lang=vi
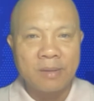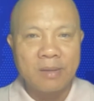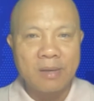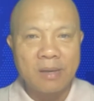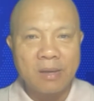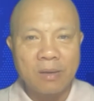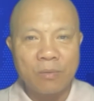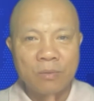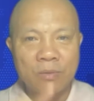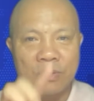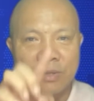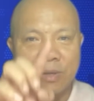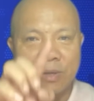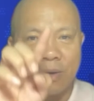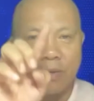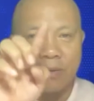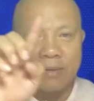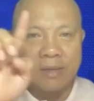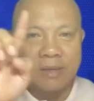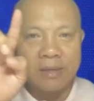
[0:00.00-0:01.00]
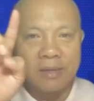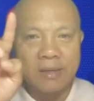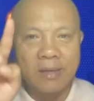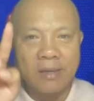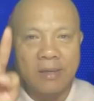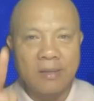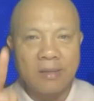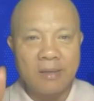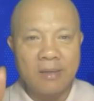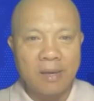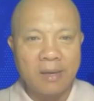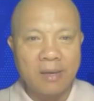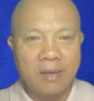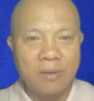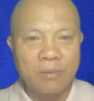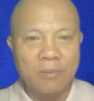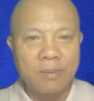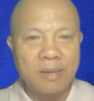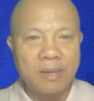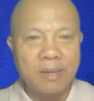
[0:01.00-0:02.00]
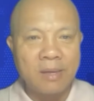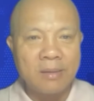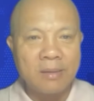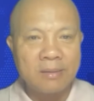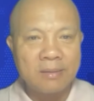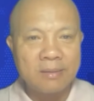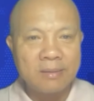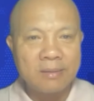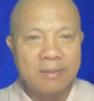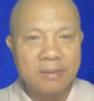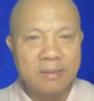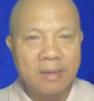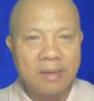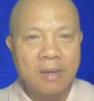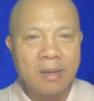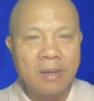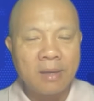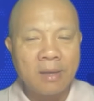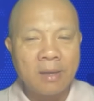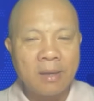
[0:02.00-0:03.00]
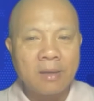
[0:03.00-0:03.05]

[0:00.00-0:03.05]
Là cuốn sổ nhật ký thực hành lòng biết ơn nha.